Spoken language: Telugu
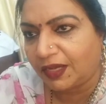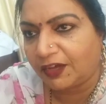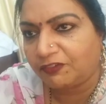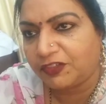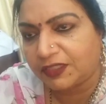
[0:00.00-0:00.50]

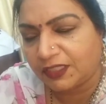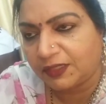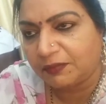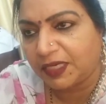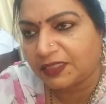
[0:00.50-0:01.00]
ఆ ఫీజు
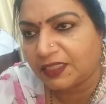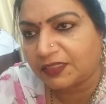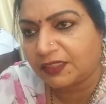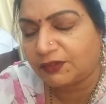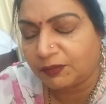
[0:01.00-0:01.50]
డిమాండ్
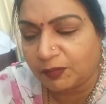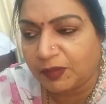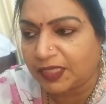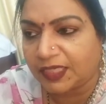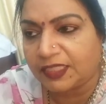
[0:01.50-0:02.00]
చేస్తారు ఏమో
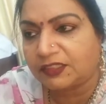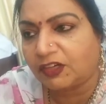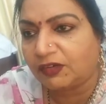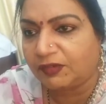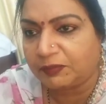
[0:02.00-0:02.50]
మన కేసు
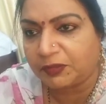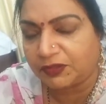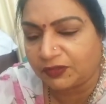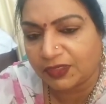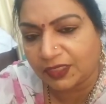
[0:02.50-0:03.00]
సాల్వ్
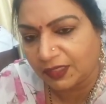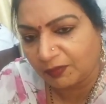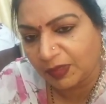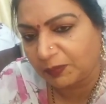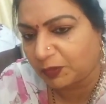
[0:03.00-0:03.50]
అయిపోతుంది కదా
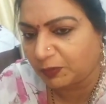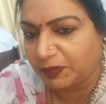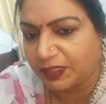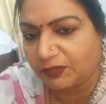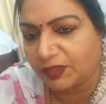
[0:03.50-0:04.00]
మన
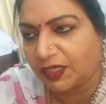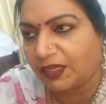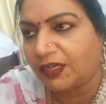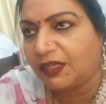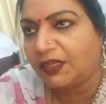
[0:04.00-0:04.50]
ప్రాపర్టీ ఒక
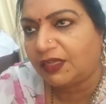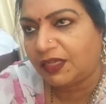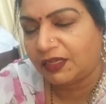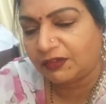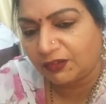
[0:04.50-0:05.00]

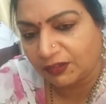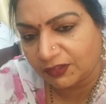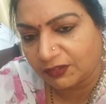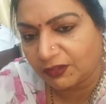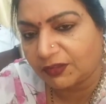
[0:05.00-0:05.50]
రెండు
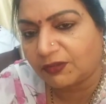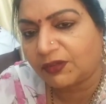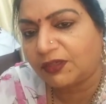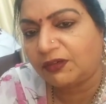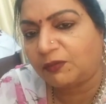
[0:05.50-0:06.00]
వందల రెండు
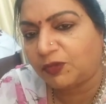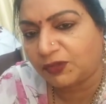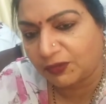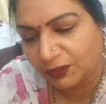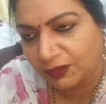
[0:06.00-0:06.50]
కోట్లో మూడు
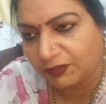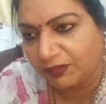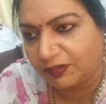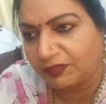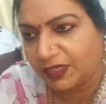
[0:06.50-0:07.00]
కోట్లో
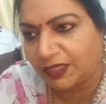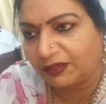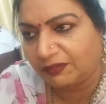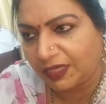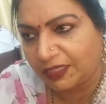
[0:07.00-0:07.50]

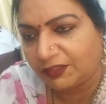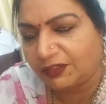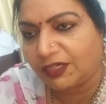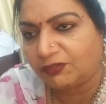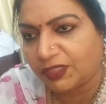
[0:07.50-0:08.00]
వాల్యూ
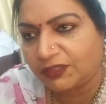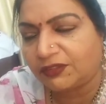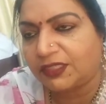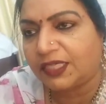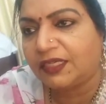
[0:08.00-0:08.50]
ఆర్ వర్త్
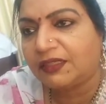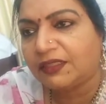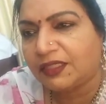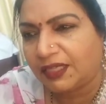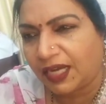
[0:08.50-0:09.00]
ఉంటే
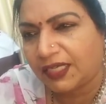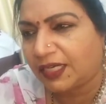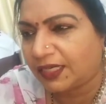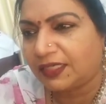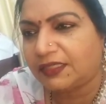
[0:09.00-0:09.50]
ఆయన
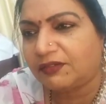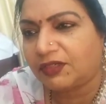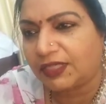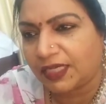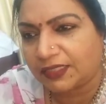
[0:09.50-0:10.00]
అడిగింది
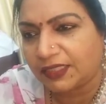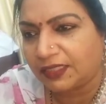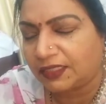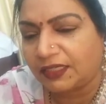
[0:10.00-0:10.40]
ఒక లక్షే కదా